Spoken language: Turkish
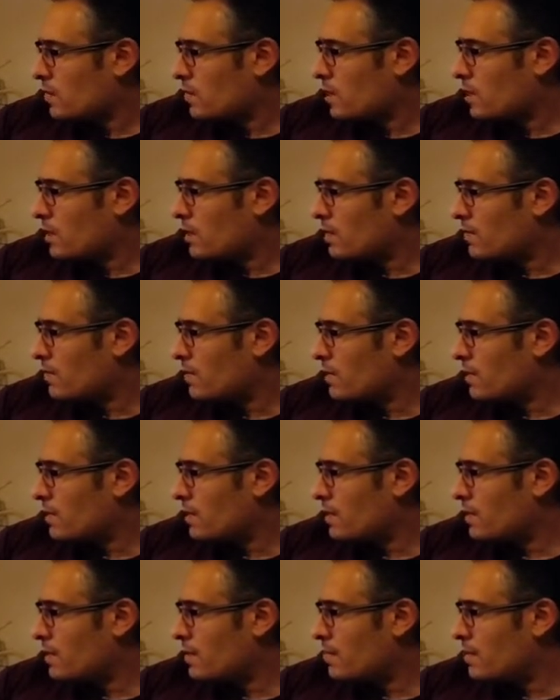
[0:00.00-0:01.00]
farklı
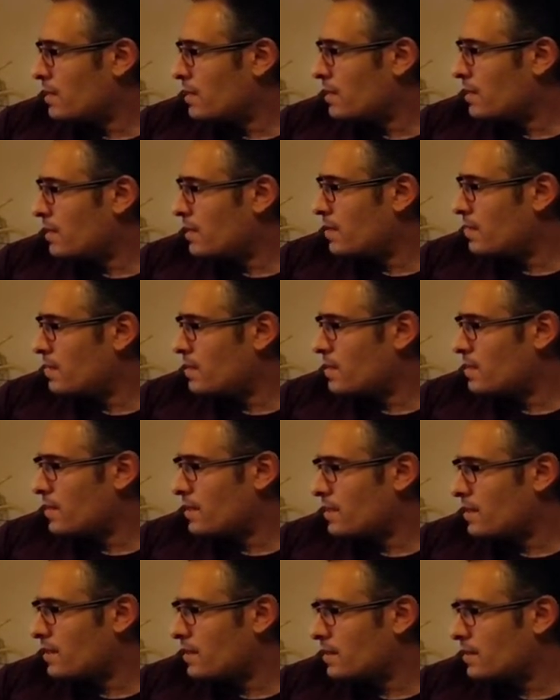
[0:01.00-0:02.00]
farklı yine bitkilerimiz
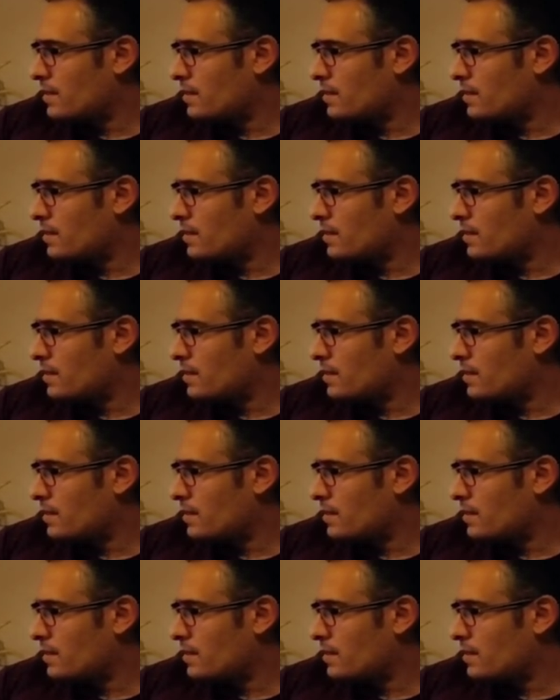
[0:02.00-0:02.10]
var.